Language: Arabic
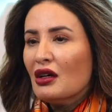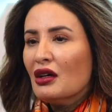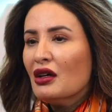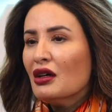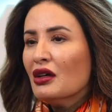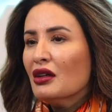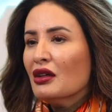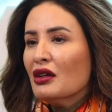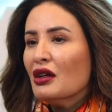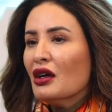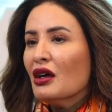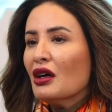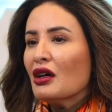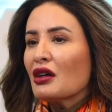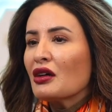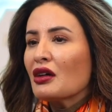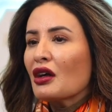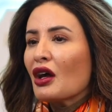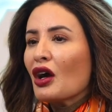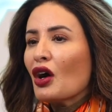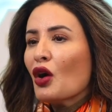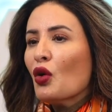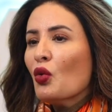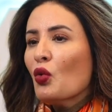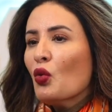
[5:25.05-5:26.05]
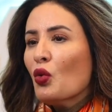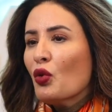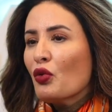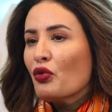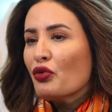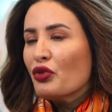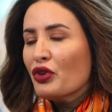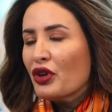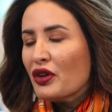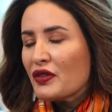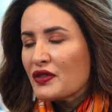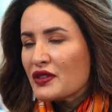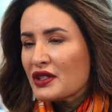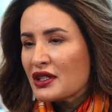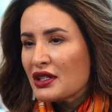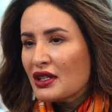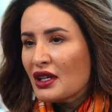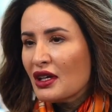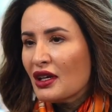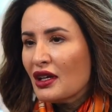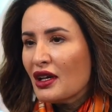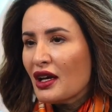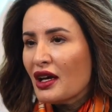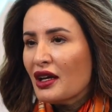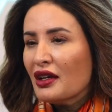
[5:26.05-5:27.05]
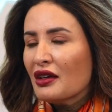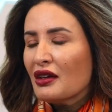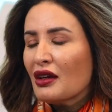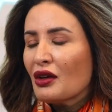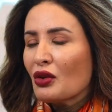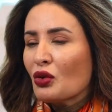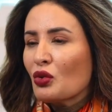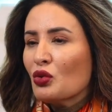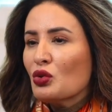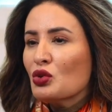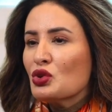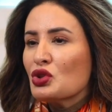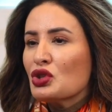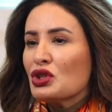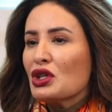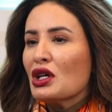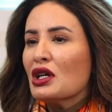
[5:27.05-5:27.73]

احنا نخوف نفسنا لانه يكون